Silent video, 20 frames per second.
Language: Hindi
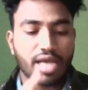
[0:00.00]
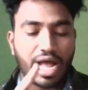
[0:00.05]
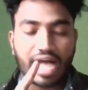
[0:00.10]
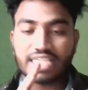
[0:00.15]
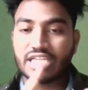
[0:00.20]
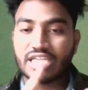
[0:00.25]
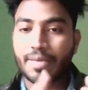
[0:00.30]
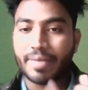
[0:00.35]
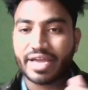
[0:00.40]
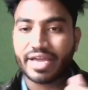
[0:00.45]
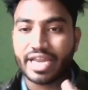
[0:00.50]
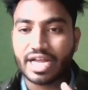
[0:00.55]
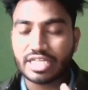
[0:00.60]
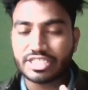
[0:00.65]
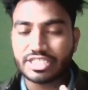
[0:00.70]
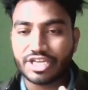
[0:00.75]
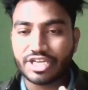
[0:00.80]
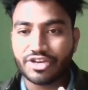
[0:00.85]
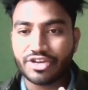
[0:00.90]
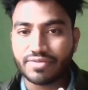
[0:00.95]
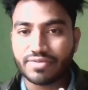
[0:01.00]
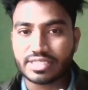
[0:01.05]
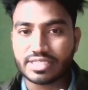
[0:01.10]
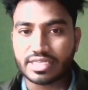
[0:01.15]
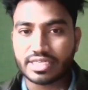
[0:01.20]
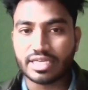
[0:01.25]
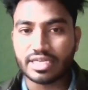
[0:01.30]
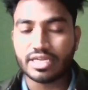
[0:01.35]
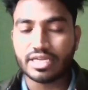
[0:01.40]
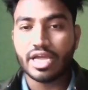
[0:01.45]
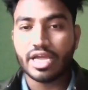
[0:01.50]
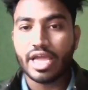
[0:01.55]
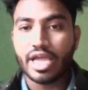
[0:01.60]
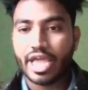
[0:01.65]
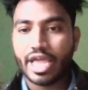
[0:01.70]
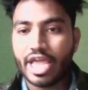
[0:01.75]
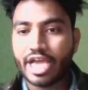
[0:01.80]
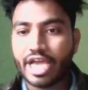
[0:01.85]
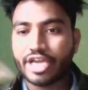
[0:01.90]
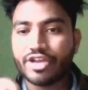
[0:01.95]
आसाम एग्रीकल्चर यूनिवर्सिटी
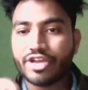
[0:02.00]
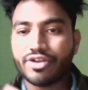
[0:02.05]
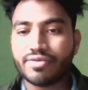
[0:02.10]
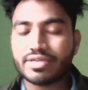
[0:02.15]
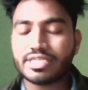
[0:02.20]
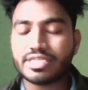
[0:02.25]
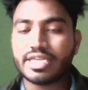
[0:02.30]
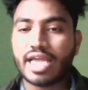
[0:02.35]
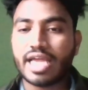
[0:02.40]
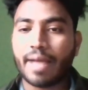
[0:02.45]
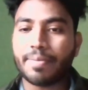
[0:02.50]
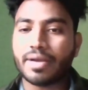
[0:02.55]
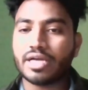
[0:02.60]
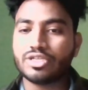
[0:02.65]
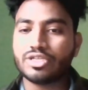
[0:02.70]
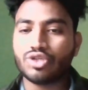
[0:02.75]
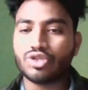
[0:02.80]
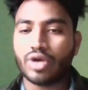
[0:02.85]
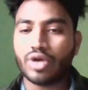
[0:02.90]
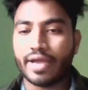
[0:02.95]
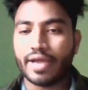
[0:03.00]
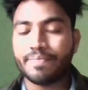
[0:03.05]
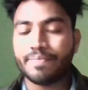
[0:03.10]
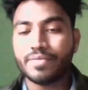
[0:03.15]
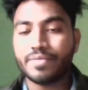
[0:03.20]
एक यूनिवर्सिटी आपका जो है